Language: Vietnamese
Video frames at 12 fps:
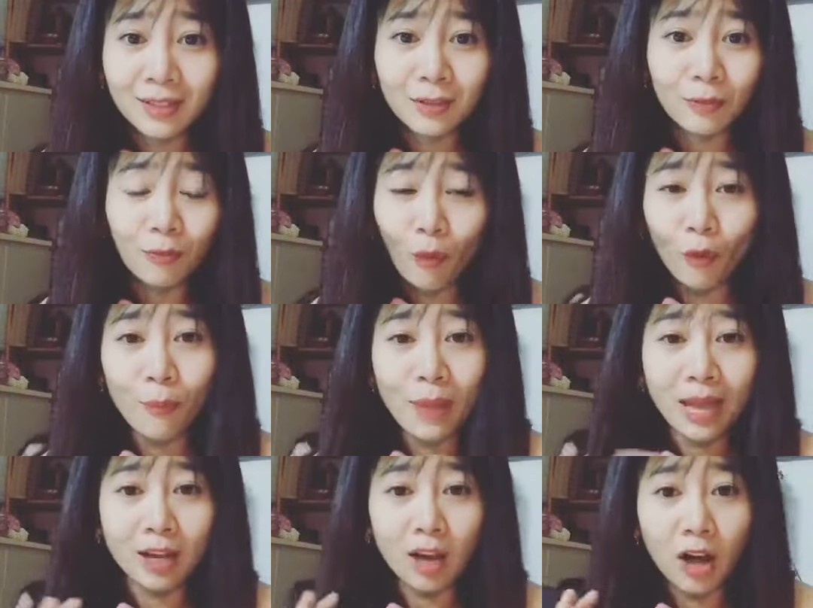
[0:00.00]
mỗi
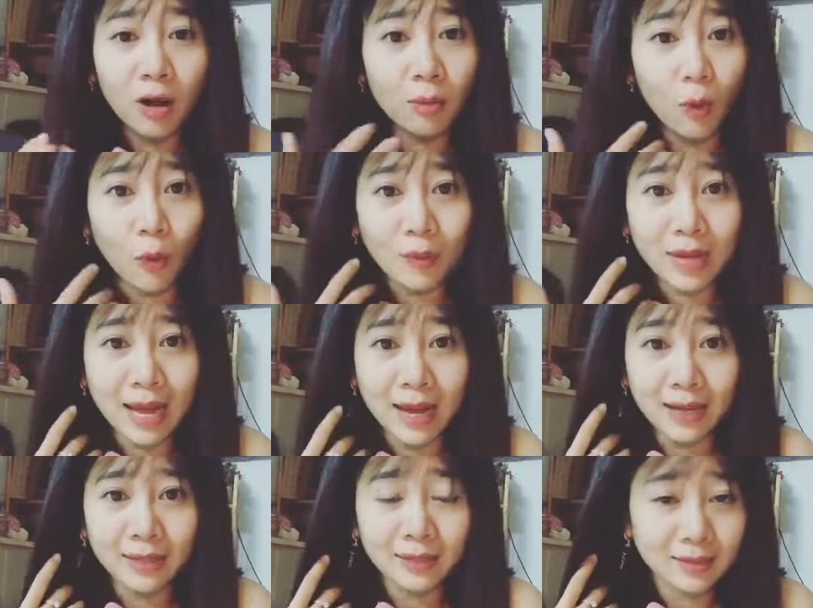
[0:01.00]
mẹ có một
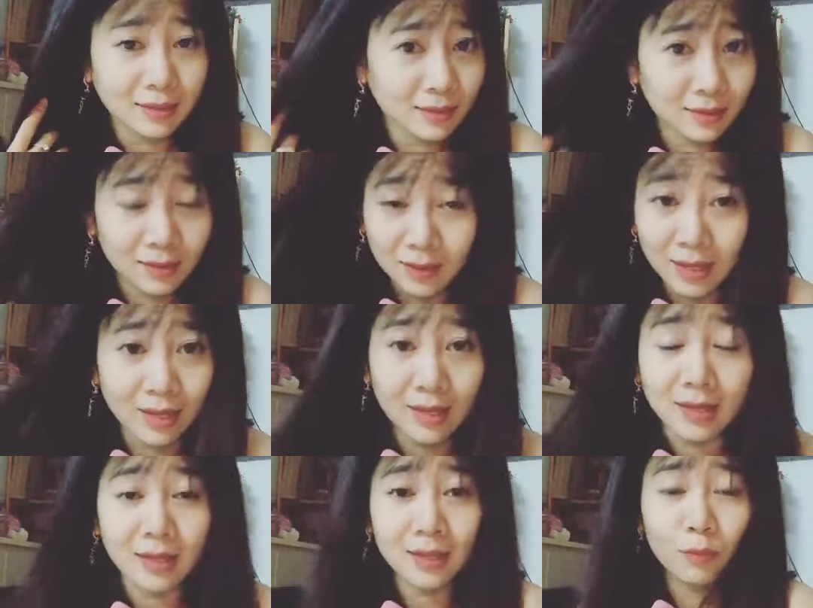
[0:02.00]
cái cái cái
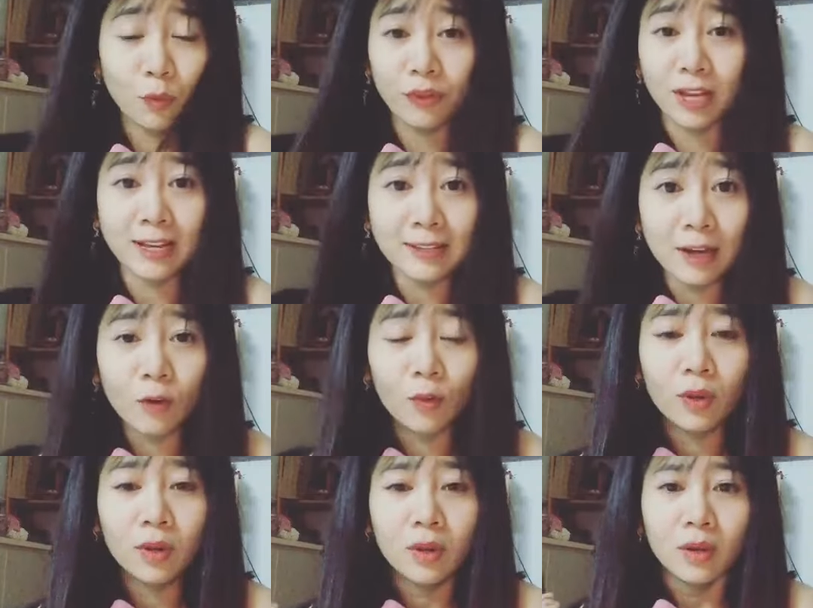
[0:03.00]
cái mùi vị khác nhau
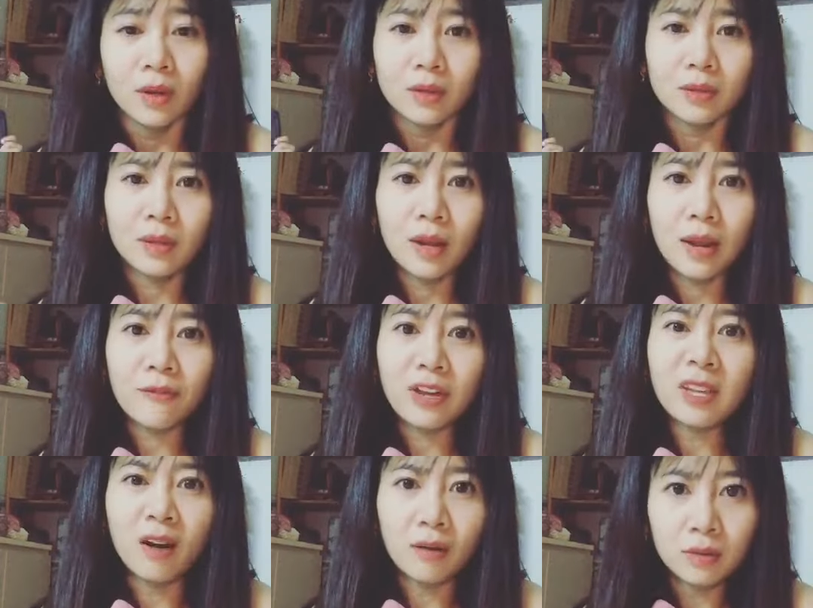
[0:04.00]
tức là phải
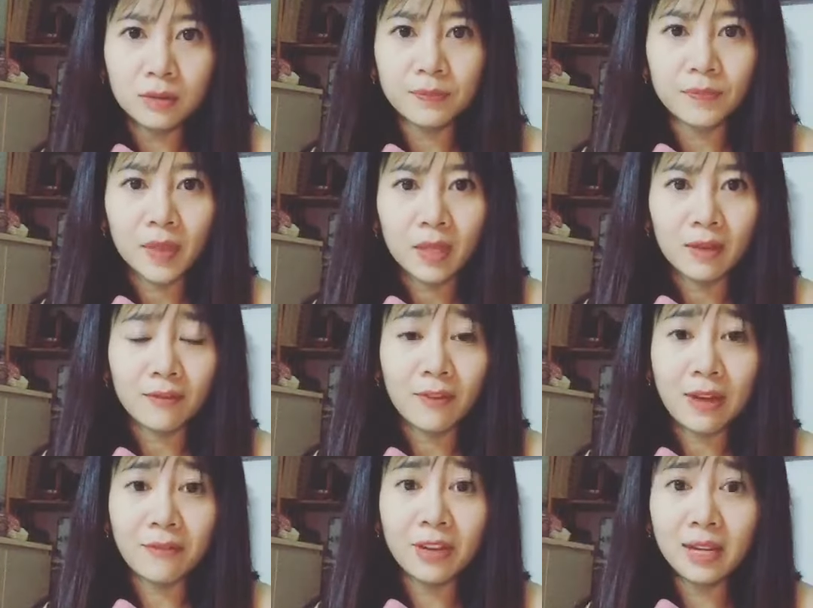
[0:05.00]
thử
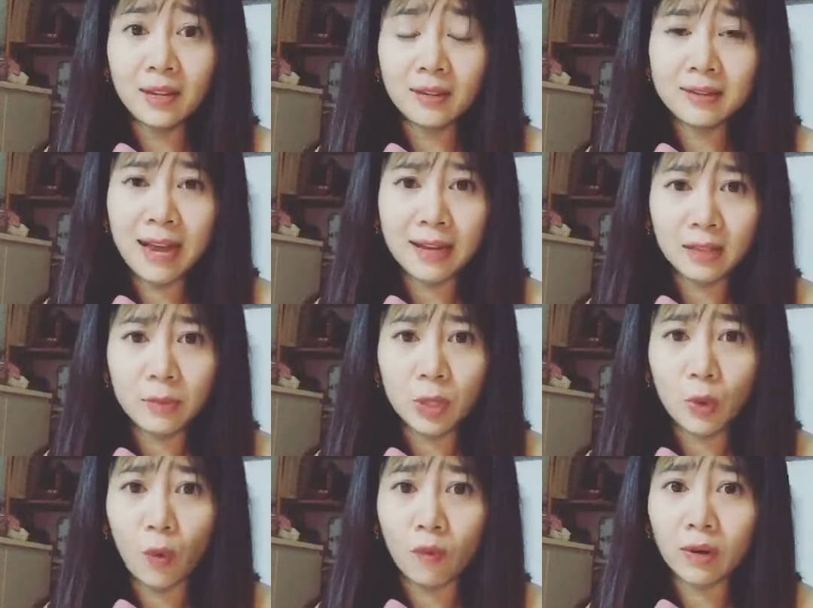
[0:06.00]
và vi nhảy tới mức
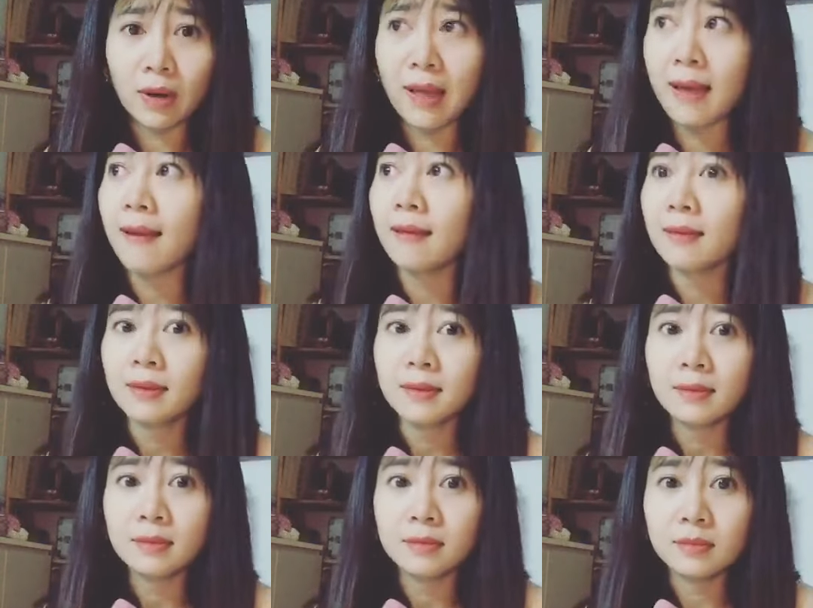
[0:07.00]
độ rằng là
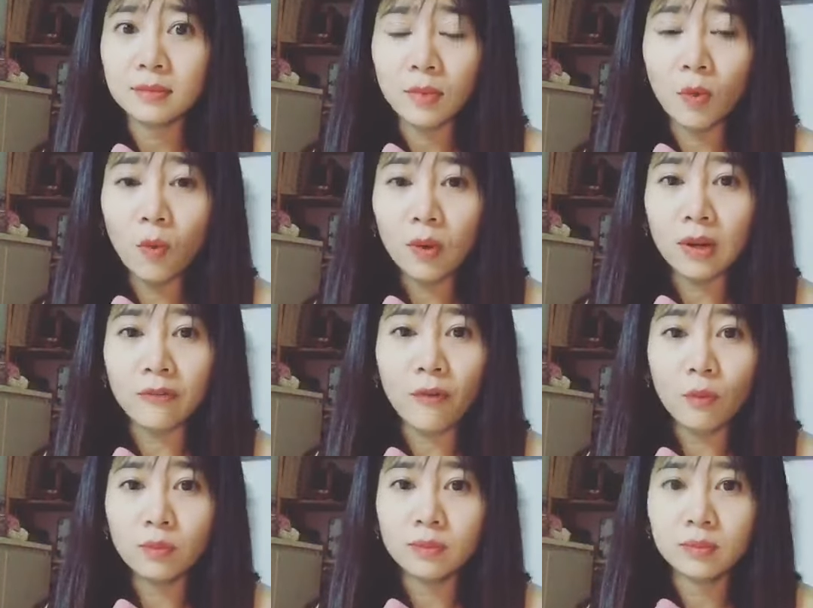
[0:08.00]
uống là
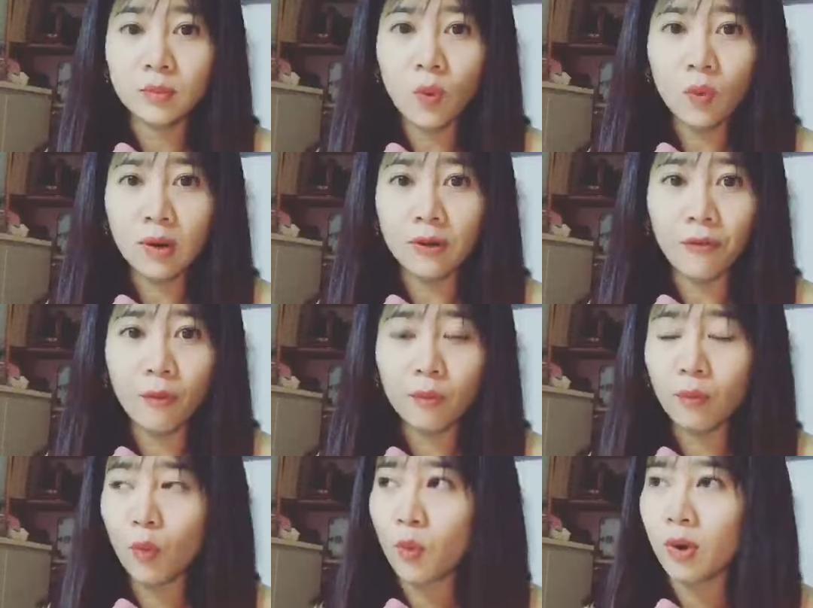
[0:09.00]
phun uống là phun
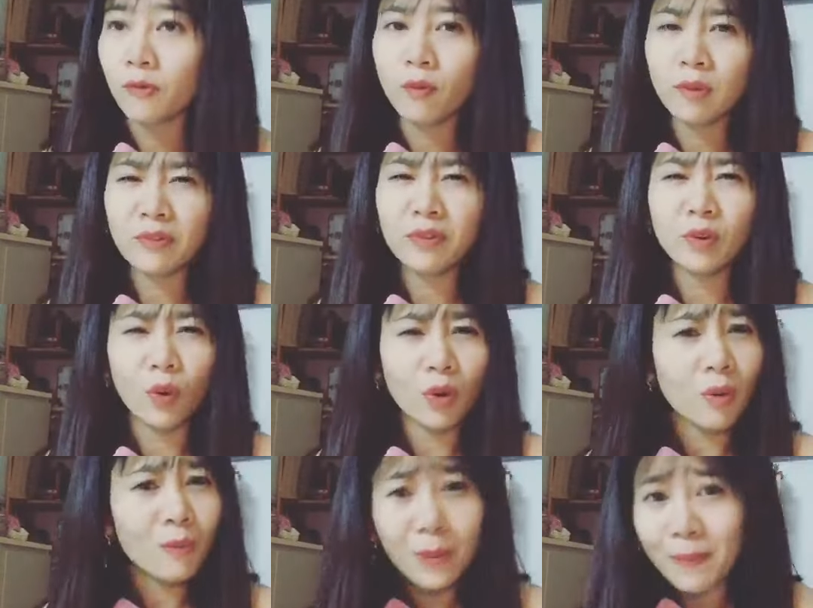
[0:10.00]
uống là phun là phun đổi
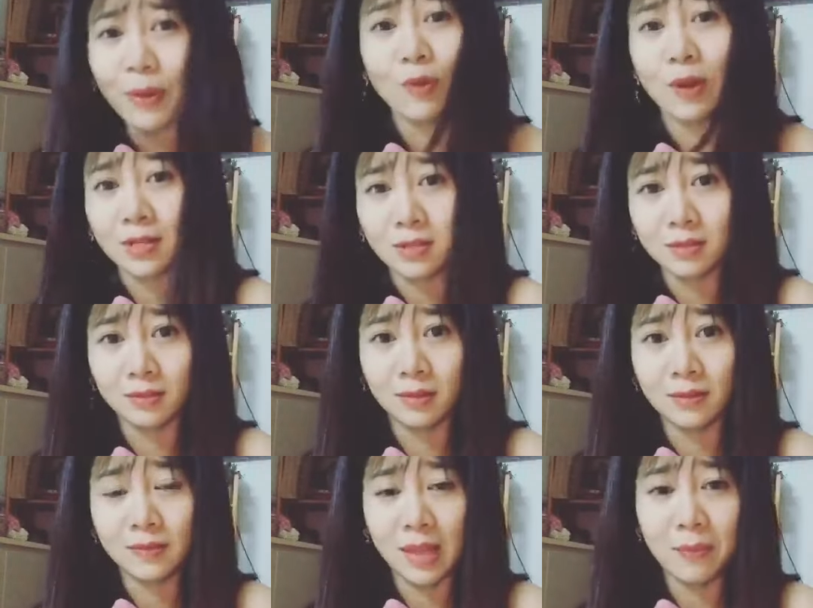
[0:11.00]
không biết bao nhiêu loại sữa
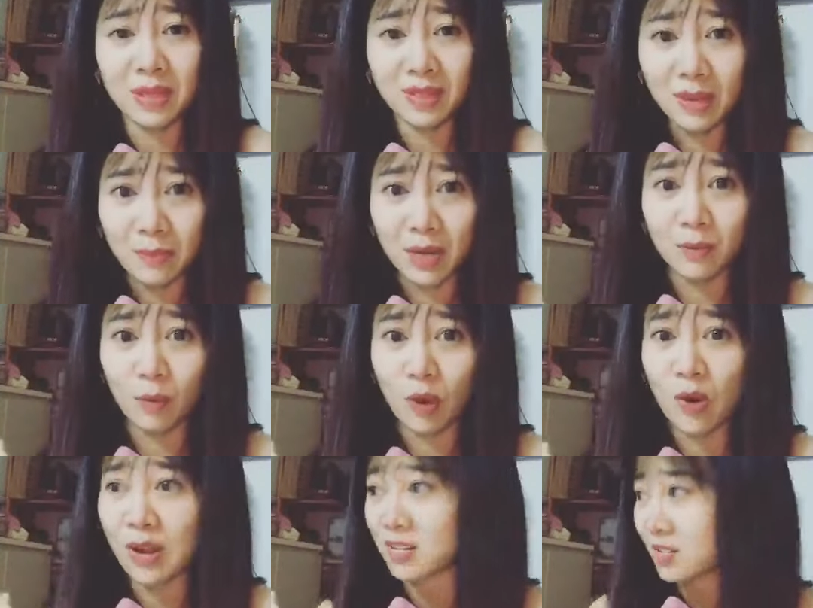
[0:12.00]
để mà tìm ra được một
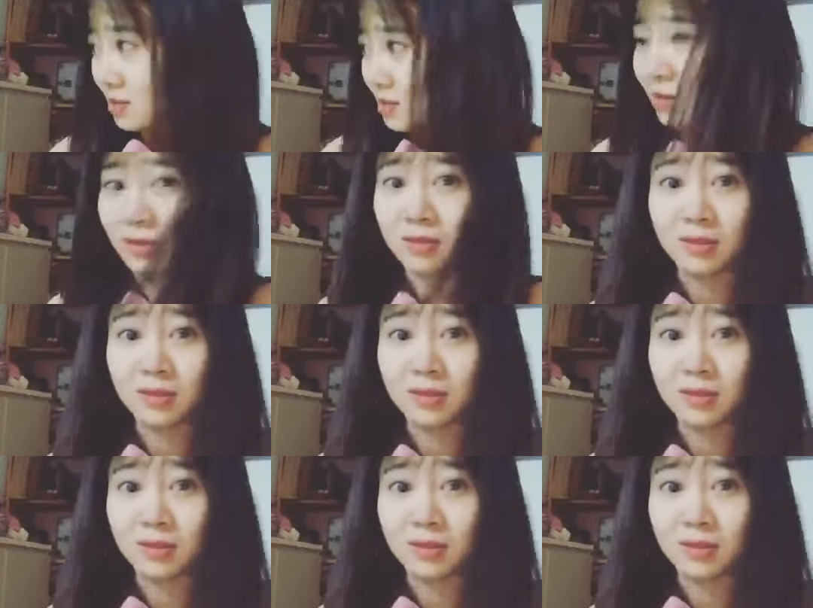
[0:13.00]
cái loại sữa